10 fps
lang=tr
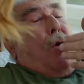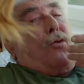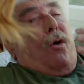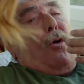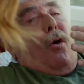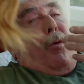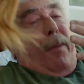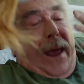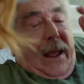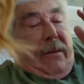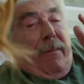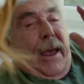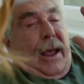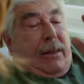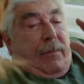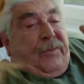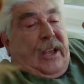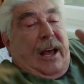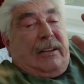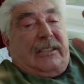Yok yok yok beğendim beğendim.
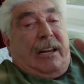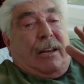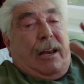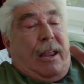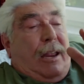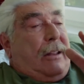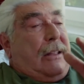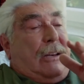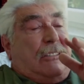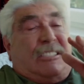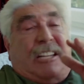Yani senin elinden